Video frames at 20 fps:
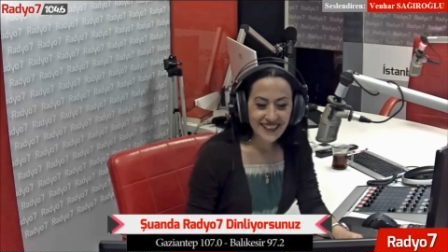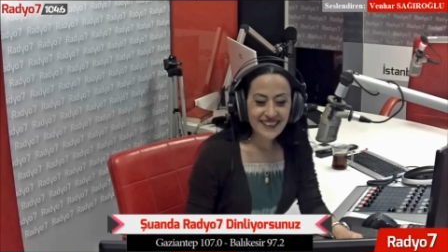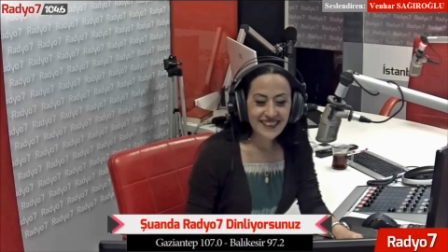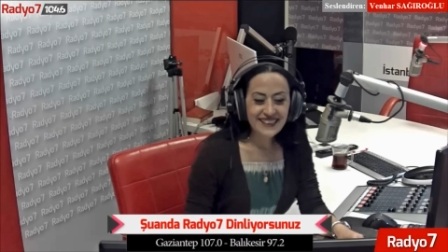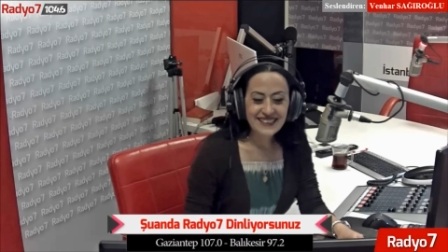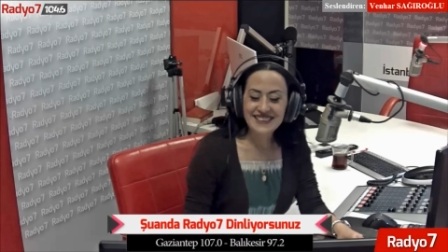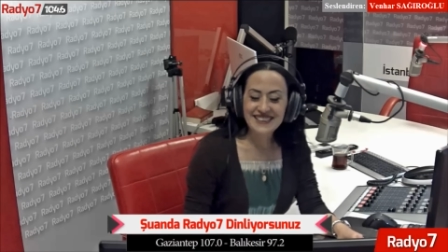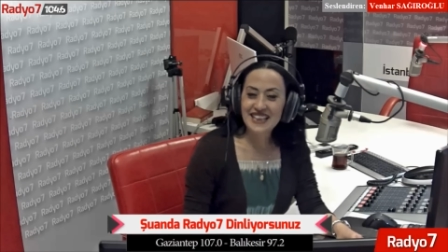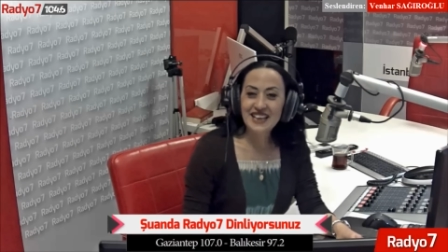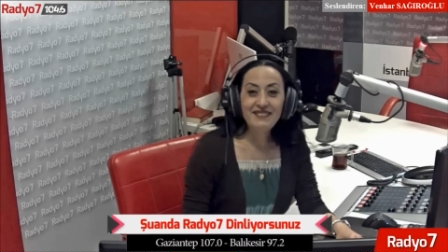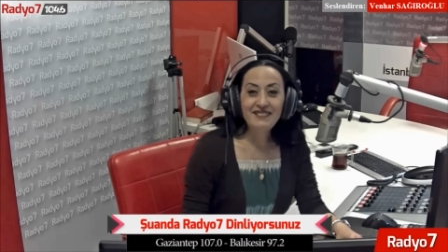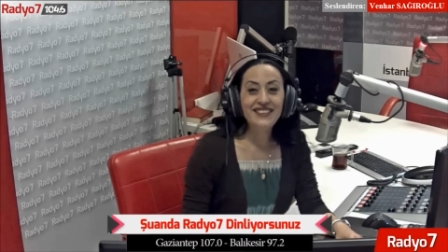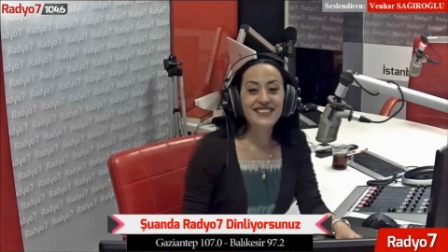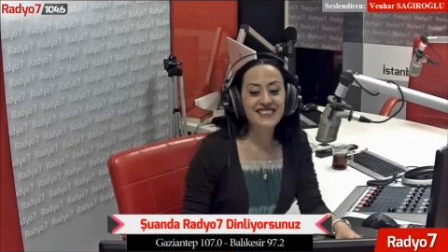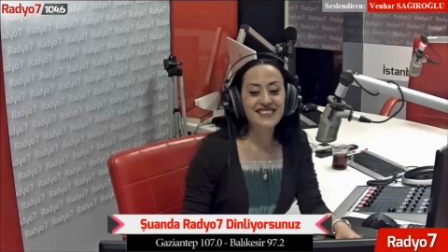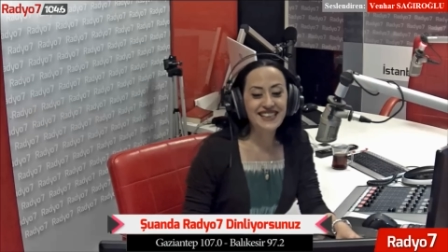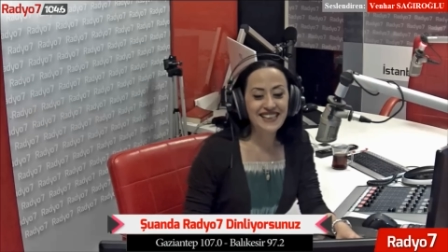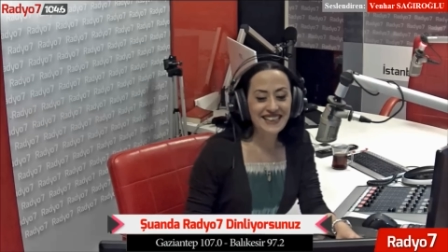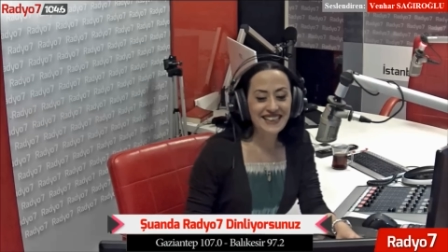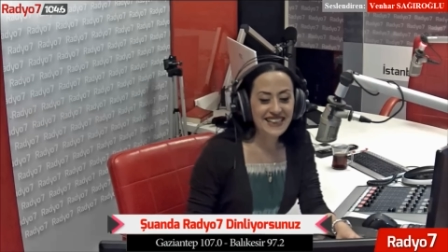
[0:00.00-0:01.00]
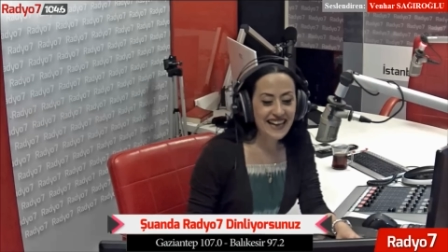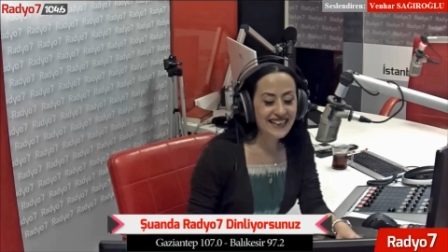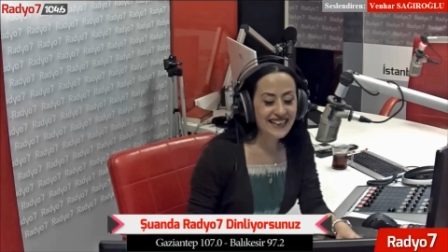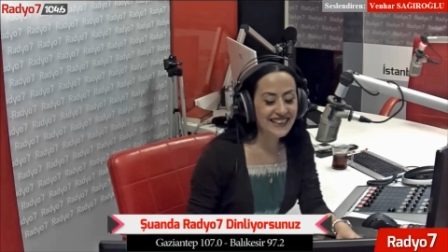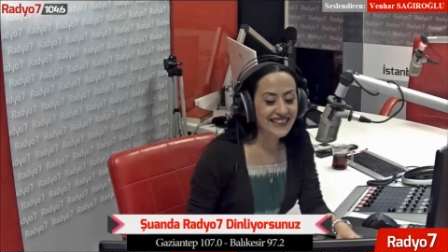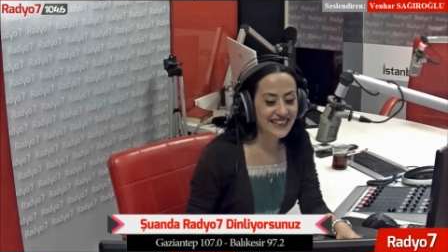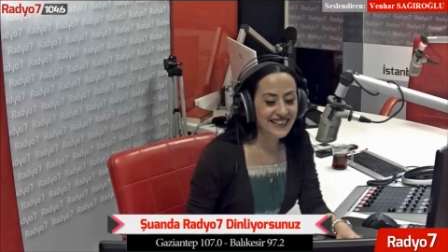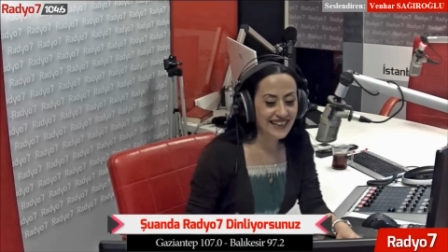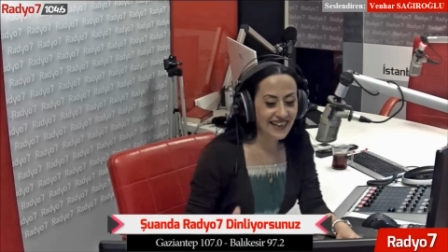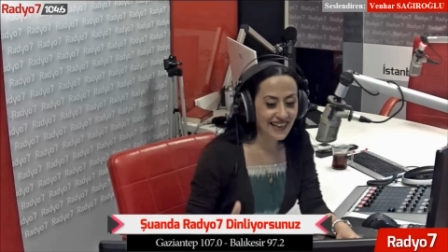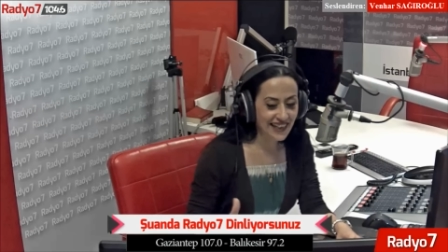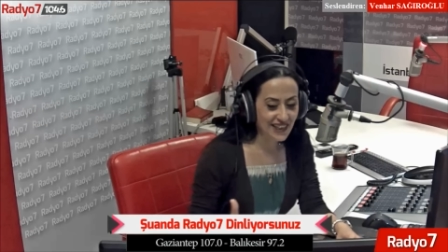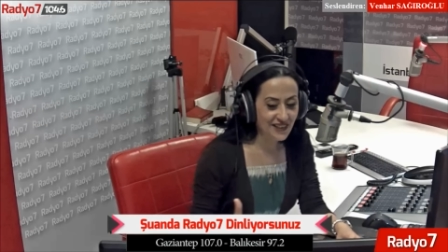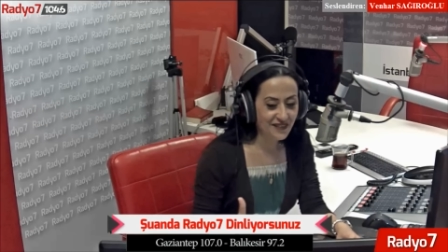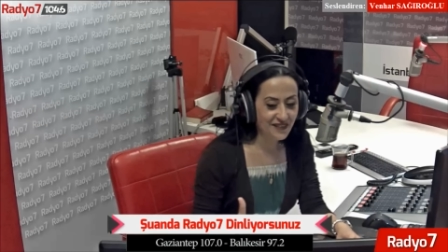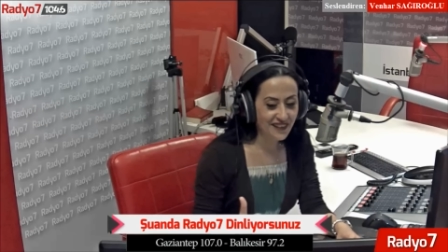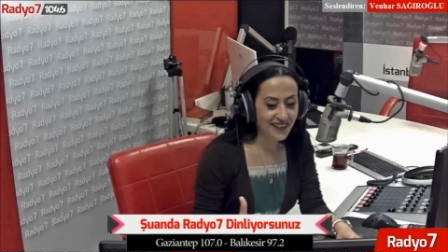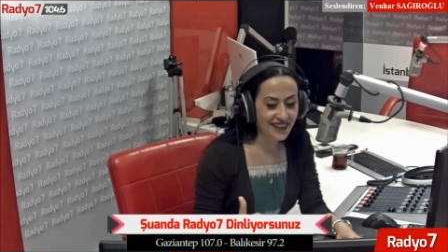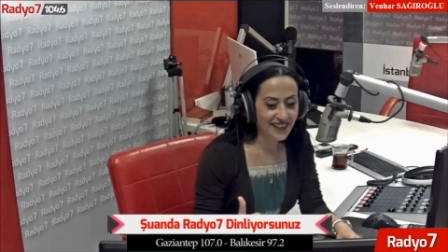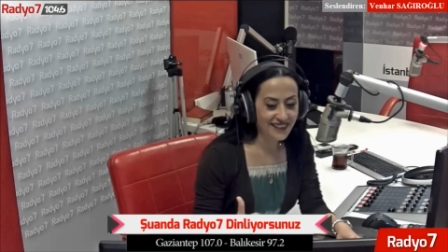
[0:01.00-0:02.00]
Sevinçle geldiği
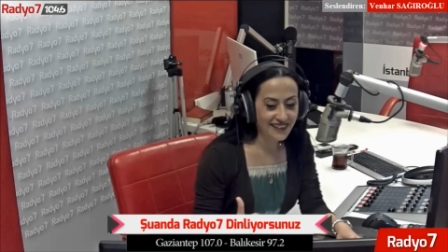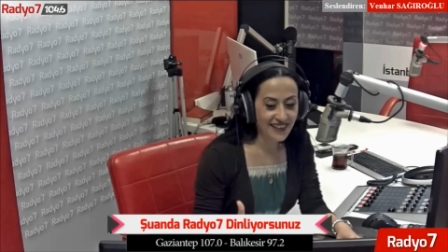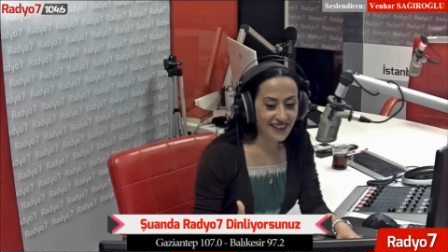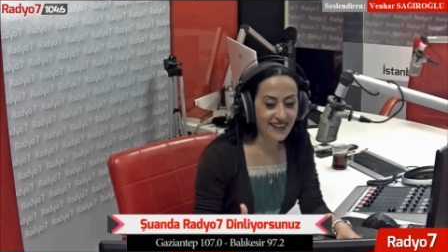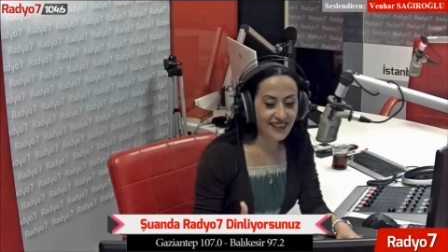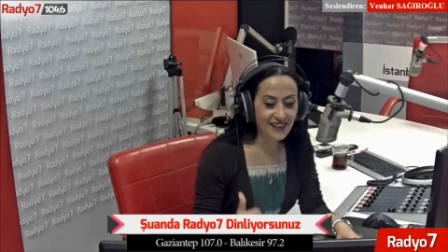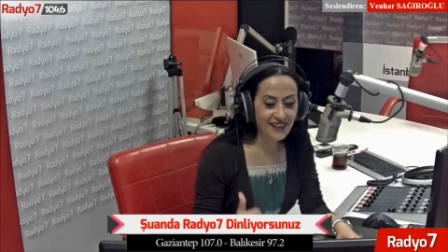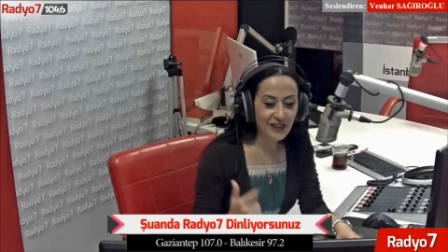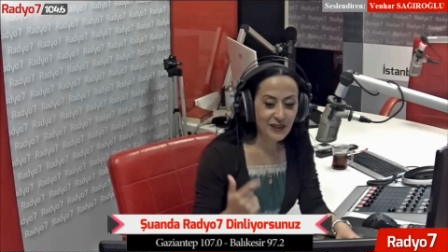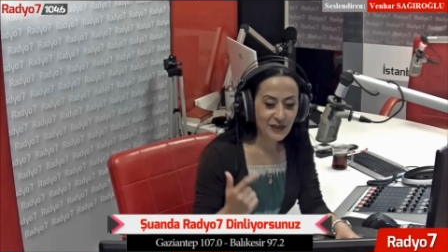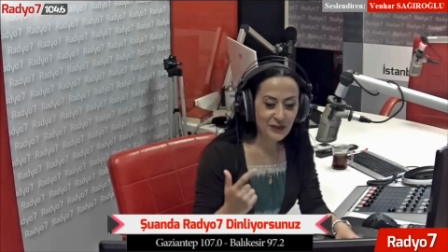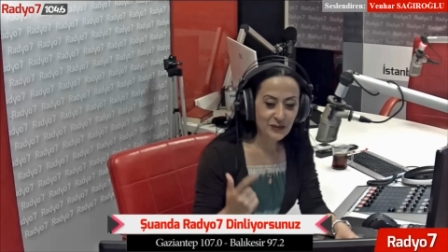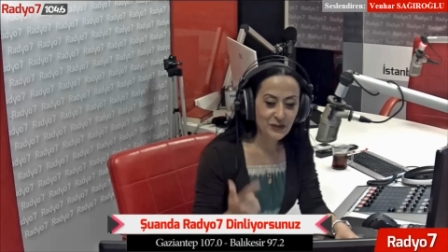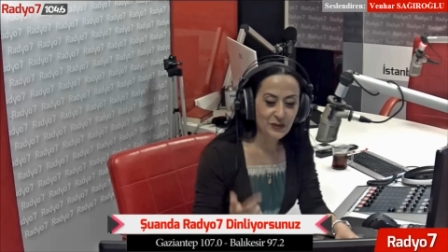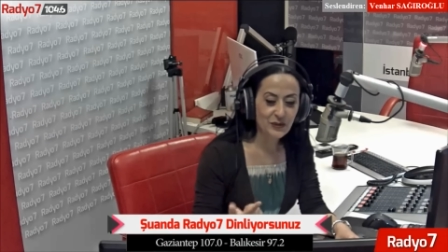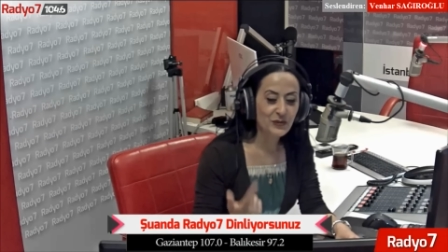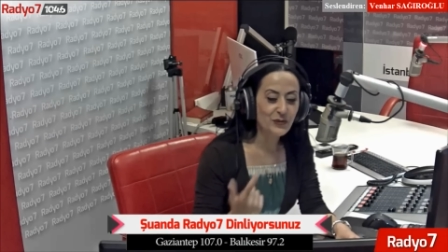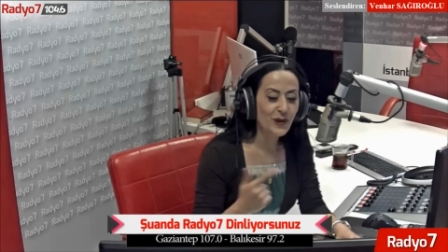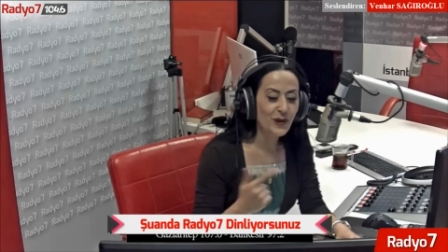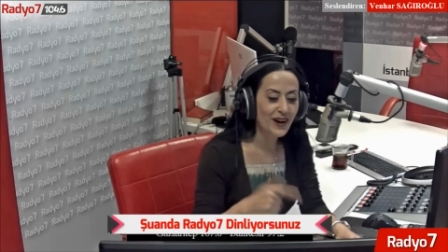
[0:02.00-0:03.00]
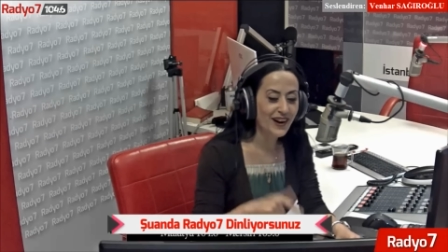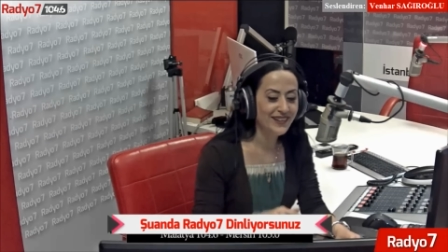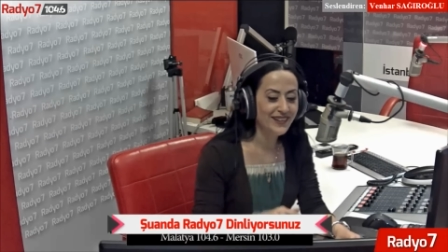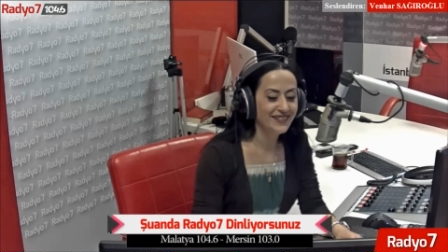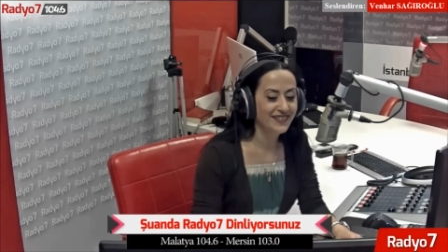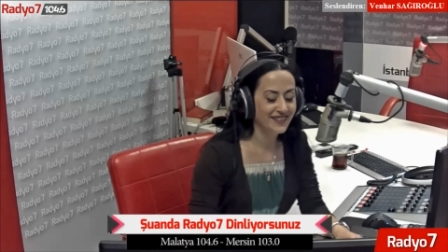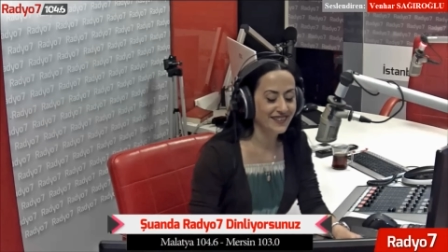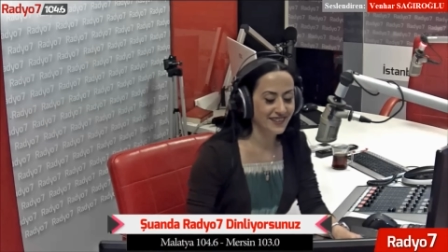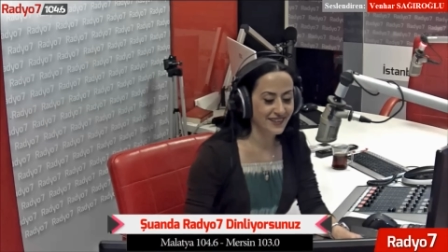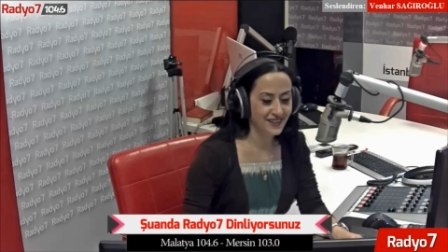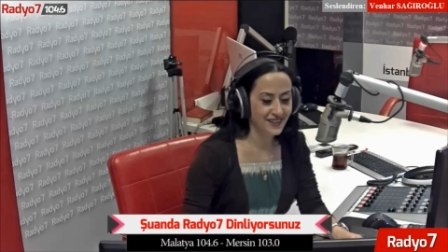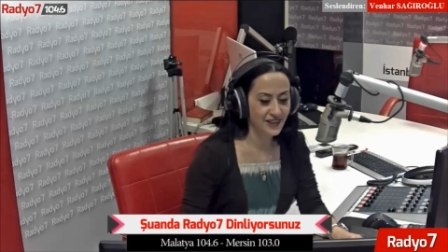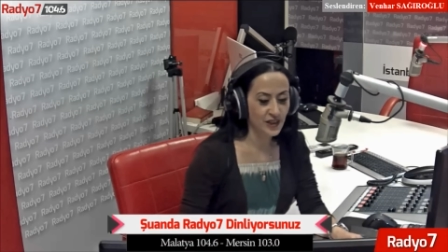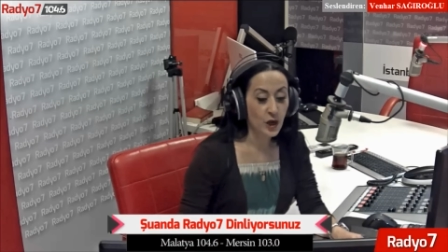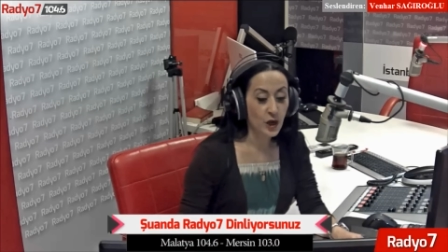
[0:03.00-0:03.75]
halifeye de durumu anlatır.